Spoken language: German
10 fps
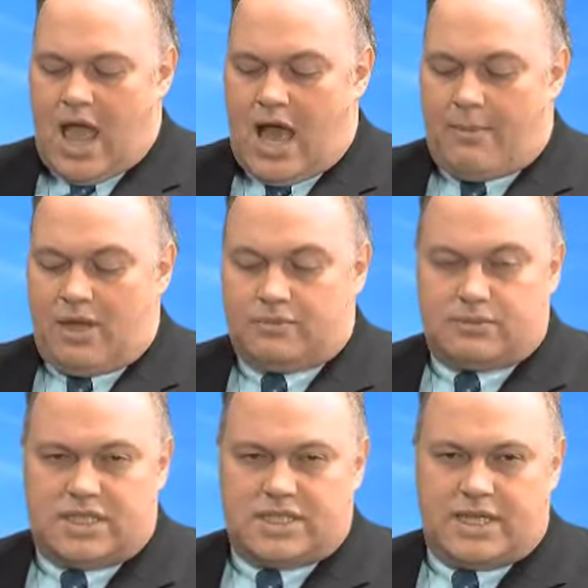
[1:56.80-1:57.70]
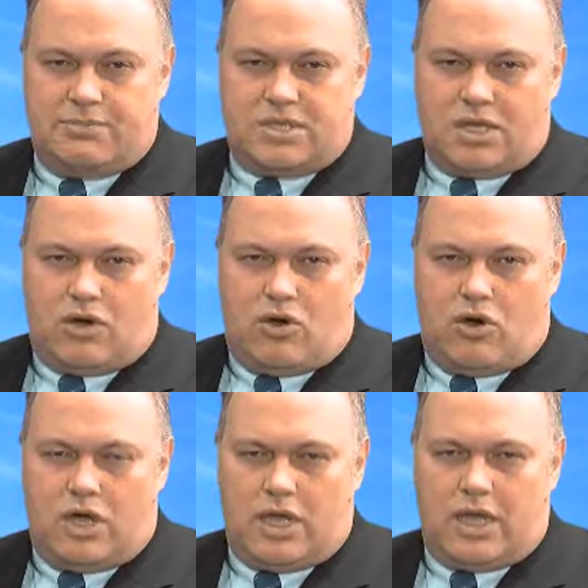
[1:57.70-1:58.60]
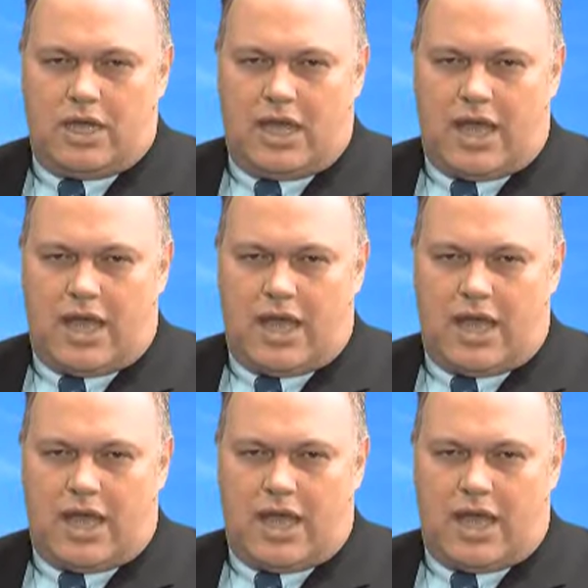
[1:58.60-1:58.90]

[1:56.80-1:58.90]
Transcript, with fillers: Aber es gibt auch äh,